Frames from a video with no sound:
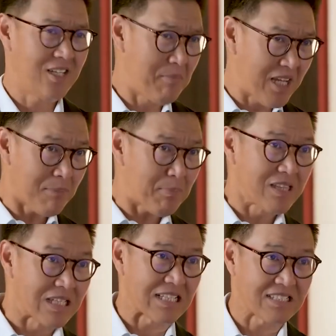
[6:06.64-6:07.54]
Ada banyak
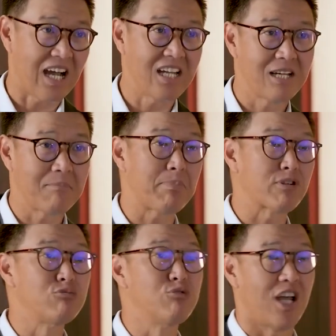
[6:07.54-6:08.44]
penderitaan dan
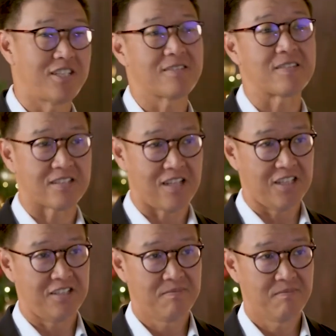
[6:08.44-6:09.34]
pergumulan yang
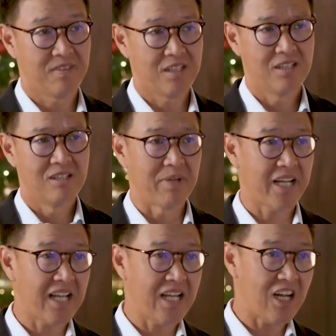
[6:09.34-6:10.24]
terjadi.
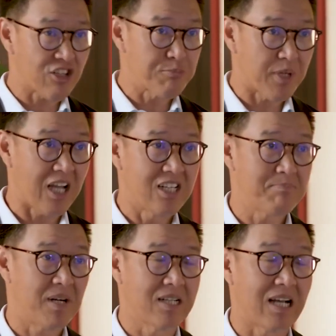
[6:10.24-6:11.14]
Mereka yang harus
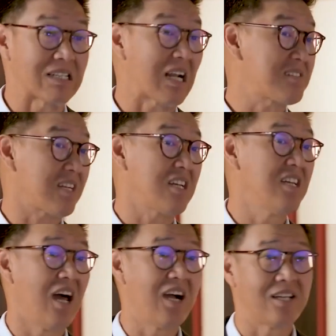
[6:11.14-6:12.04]
berhadapan dengan rasa
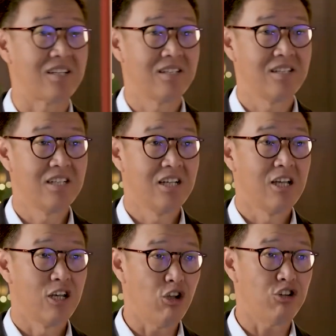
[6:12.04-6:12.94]
kehilangan,
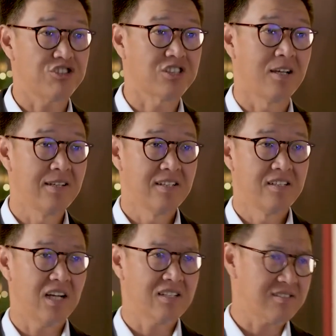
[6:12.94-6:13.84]
lost
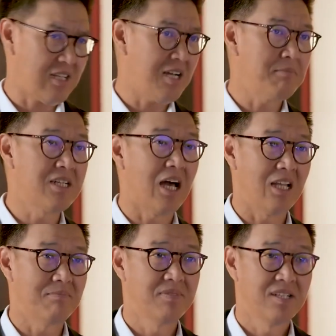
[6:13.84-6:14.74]
yang sangat
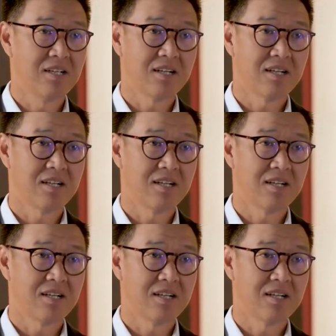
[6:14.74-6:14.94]
mendalam